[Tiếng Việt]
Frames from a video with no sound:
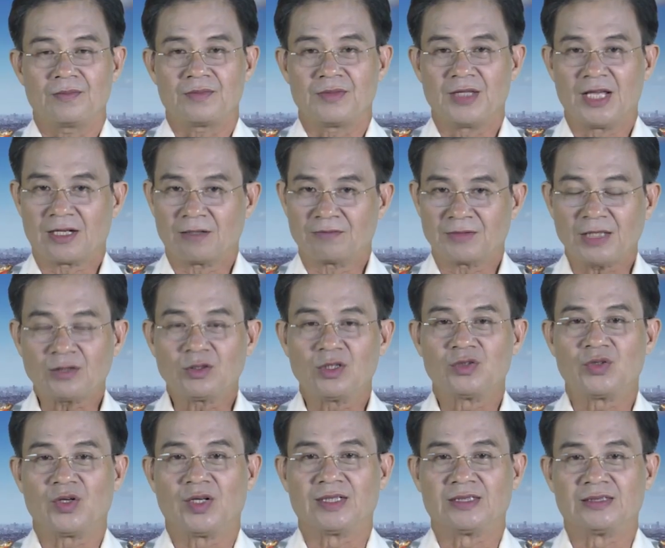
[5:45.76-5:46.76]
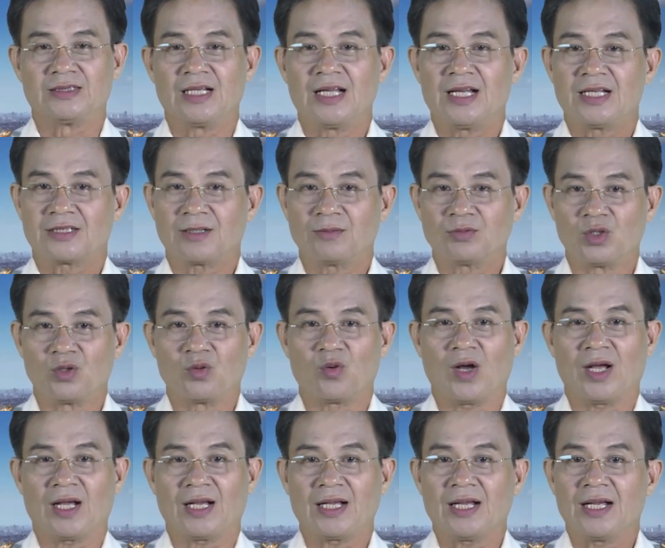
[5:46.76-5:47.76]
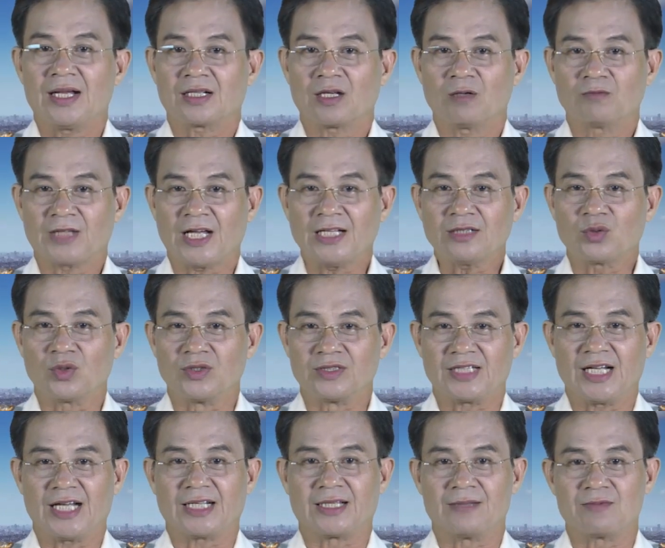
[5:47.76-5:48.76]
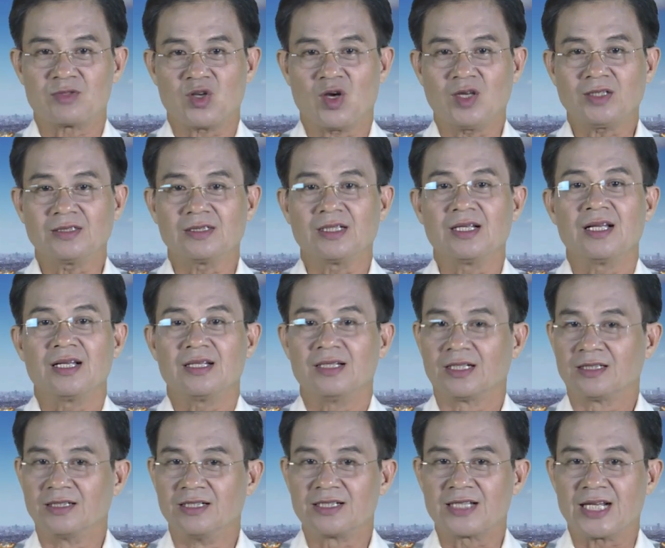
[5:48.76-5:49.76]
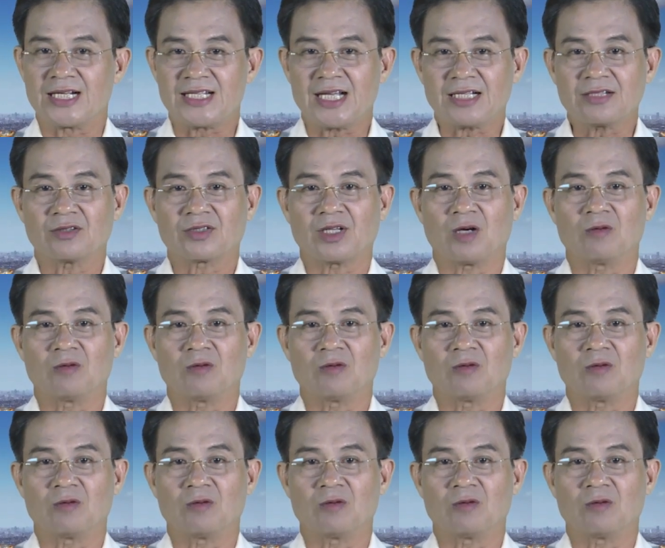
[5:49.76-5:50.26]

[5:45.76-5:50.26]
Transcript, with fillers: Về công tác tuyên truyền, trong tuần qua, công tác tuần tra kiểm soát, lực lượng cảnh sát giao